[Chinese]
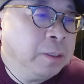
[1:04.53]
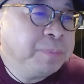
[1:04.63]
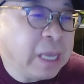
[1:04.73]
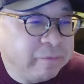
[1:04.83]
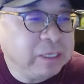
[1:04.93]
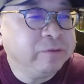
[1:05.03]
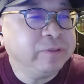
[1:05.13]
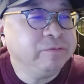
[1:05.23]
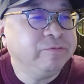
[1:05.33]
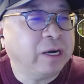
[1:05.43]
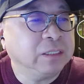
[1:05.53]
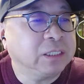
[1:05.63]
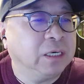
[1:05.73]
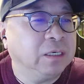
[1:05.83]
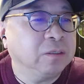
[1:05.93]
偏微分方
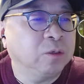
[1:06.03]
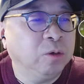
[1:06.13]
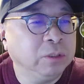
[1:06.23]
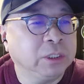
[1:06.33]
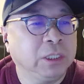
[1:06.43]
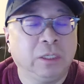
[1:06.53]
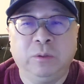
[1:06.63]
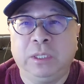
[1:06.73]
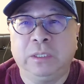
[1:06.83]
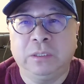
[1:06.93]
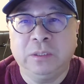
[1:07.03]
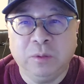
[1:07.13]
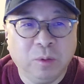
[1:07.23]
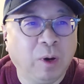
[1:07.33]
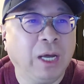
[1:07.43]
程、控制理论、
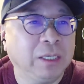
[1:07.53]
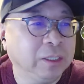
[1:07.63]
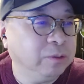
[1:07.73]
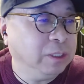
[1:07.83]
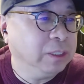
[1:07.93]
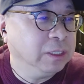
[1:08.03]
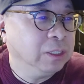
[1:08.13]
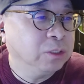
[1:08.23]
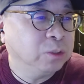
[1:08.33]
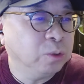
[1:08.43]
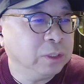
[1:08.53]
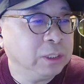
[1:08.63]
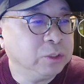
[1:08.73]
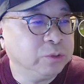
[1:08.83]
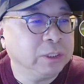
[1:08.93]
优化理论、动
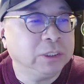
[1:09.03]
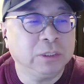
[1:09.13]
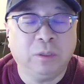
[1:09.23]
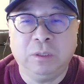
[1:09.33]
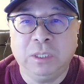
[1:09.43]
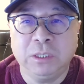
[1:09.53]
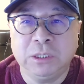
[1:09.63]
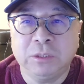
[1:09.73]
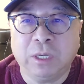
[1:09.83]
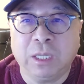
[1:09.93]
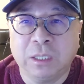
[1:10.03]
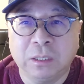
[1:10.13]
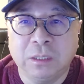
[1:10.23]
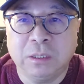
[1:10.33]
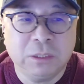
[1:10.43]
力学系统和计算
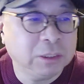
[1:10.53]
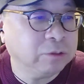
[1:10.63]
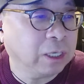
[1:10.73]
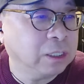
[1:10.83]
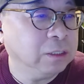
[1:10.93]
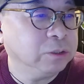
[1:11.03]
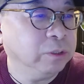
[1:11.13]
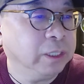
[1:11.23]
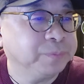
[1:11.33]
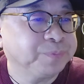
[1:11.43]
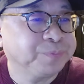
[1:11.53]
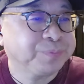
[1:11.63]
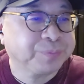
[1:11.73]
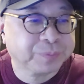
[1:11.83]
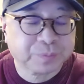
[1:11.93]
计算科学
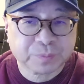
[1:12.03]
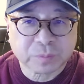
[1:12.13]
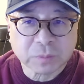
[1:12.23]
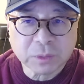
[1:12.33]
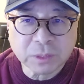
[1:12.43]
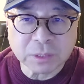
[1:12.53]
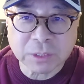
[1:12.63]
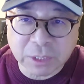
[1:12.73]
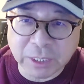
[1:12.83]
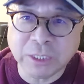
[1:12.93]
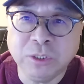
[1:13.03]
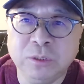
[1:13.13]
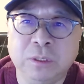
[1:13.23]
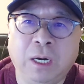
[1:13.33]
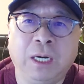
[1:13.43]
的研
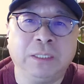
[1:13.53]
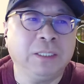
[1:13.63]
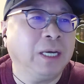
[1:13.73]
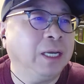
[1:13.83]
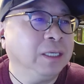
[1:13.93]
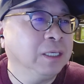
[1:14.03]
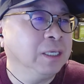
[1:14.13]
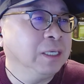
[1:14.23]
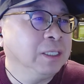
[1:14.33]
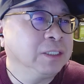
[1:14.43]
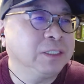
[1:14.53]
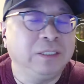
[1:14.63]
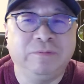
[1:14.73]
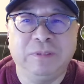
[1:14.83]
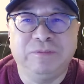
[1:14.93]
究啊，应该是
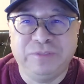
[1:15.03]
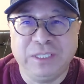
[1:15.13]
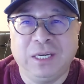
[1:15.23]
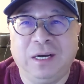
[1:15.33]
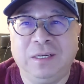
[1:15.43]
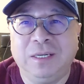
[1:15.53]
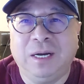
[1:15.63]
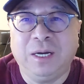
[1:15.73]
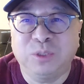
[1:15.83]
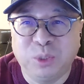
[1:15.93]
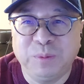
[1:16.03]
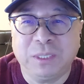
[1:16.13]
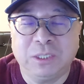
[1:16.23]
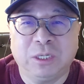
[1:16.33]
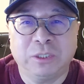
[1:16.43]
一位非常啊聪明
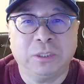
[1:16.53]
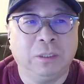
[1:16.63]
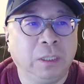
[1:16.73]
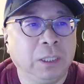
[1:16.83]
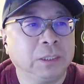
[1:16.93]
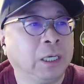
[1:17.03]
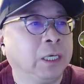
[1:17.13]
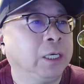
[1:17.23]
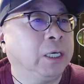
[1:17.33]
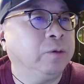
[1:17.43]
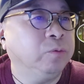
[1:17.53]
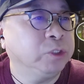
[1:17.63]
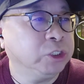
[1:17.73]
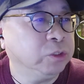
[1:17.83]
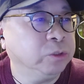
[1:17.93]
的教授啊。他五
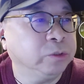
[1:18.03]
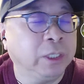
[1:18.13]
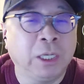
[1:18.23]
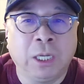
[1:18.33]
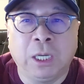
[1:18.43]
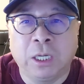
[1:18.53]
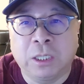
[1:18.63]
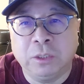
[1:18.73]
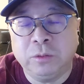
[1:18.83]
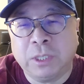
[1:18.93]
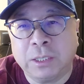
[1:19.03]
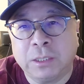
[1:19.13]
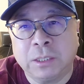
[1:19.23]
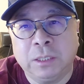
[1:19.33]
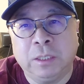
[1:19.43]
十九岁，根据他的
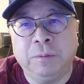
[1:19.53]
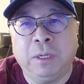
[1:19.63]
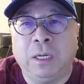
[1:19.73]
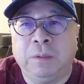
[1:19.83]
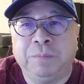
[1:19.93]
这个